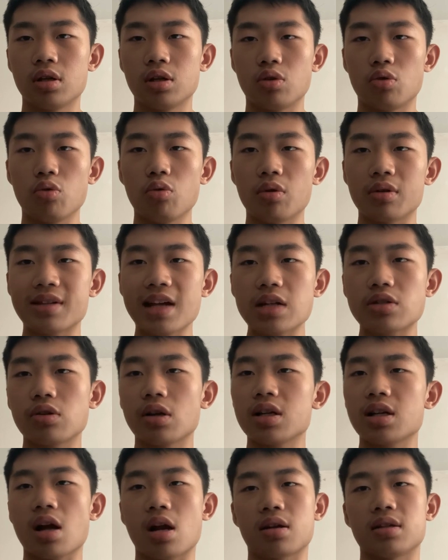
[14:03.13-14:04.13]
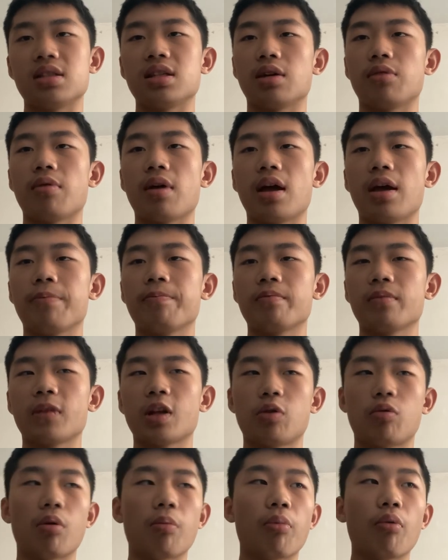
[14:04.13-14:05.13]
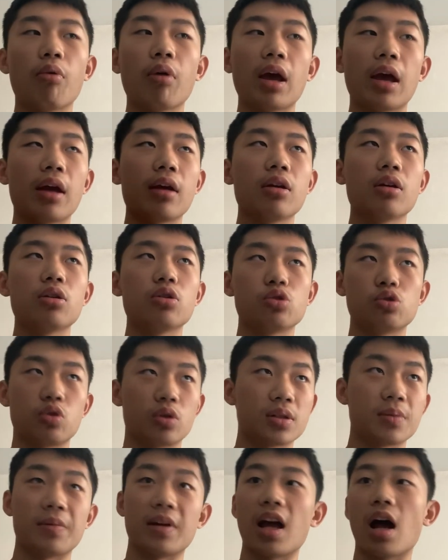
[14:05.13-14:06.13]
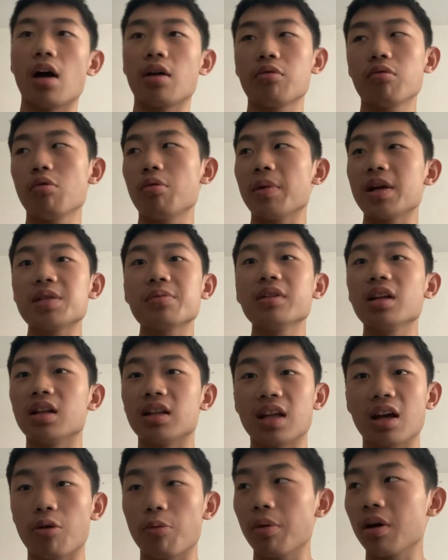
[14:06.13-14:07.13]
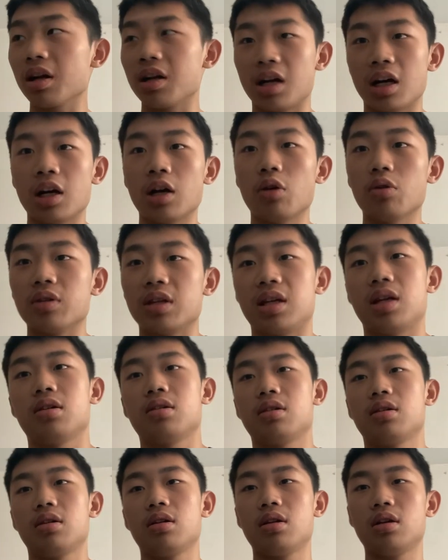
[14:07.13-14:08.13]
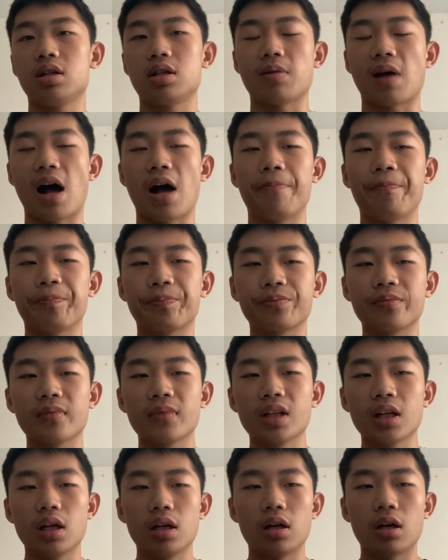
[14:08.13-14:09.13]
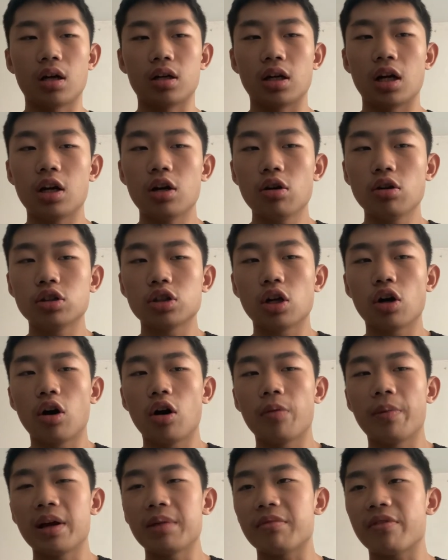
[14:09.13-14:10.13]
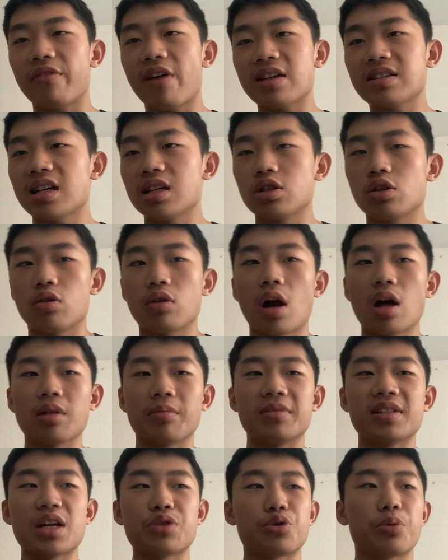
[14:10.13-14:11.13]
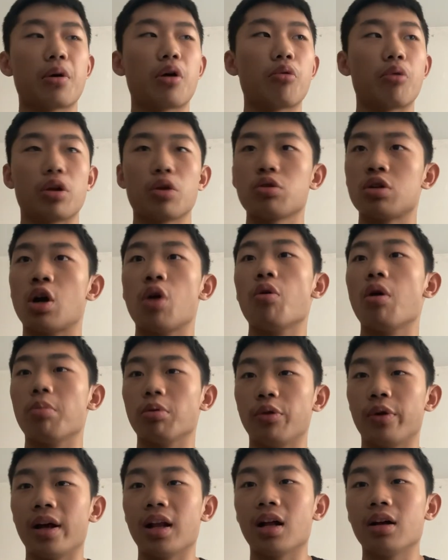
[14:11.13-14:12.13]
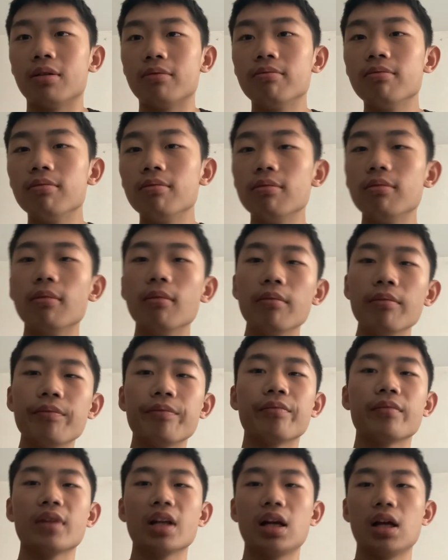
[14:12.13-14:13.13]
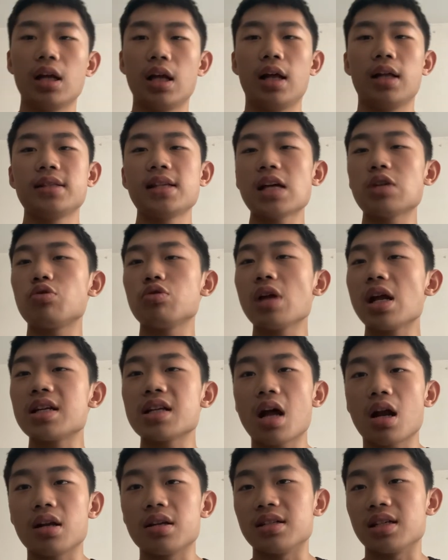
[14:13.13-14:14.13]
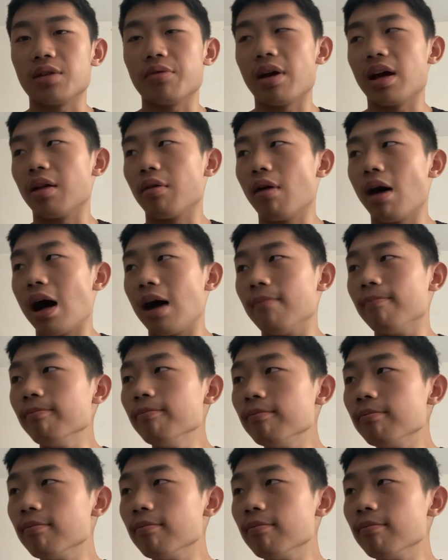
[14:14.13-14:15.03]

如果再出现这样的行为，我不会说怎么样，因为我没什么能力，我不可能人肉你，是吧？啊，人肉之后被你们发现之后，然后你们再举报我，又成我不对了。再出现这样的行为的话，